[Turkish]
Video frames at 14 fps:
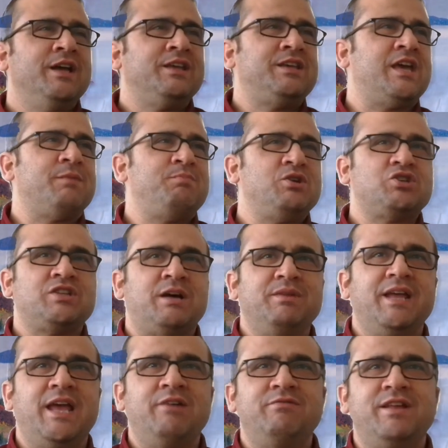kerpiç
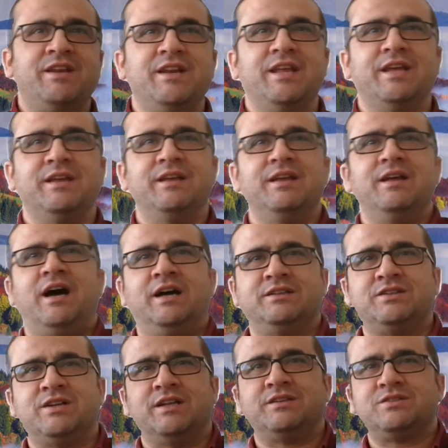damlı evlerini
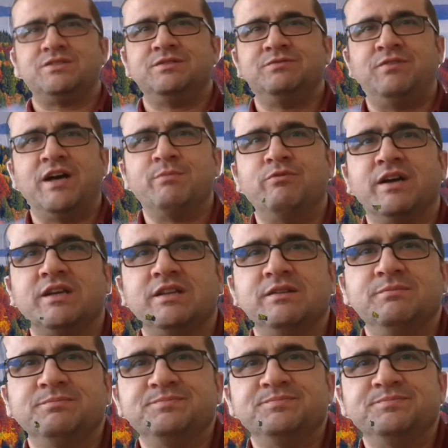hatırlatır. Var mı vakit?